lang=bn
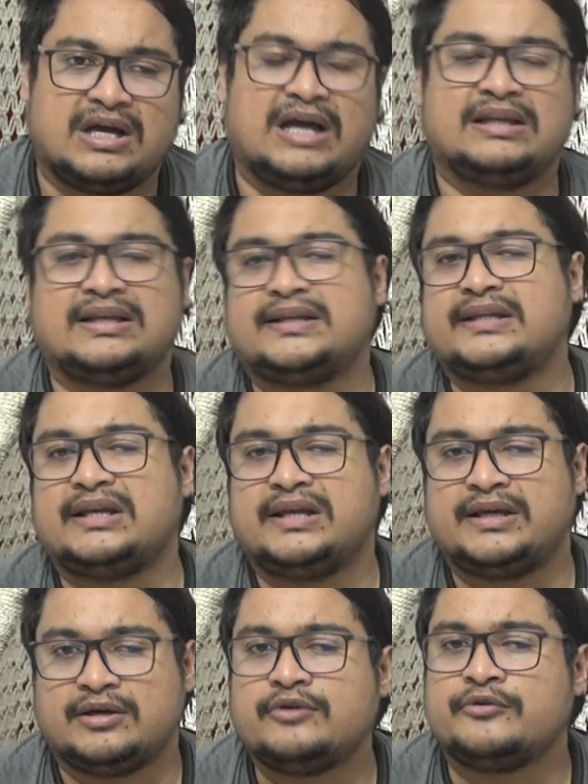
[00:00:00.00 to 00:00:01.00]
আল্লাহ দিলে
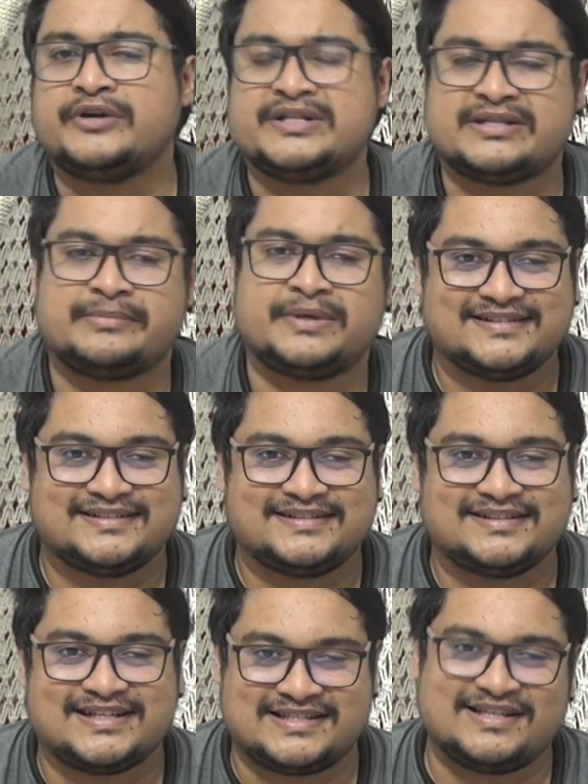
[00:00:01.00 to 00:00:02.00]
হয়ে যাবে
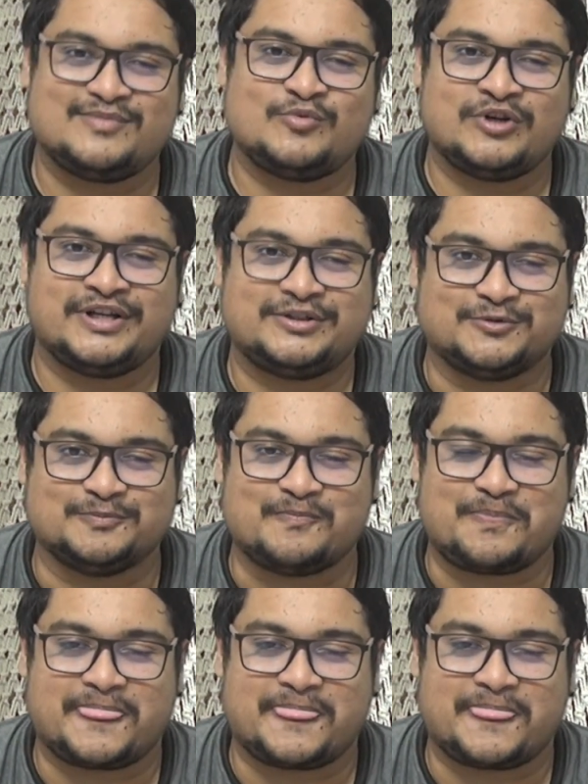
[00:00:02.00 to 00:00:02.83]
আসসালামু আলাইকুম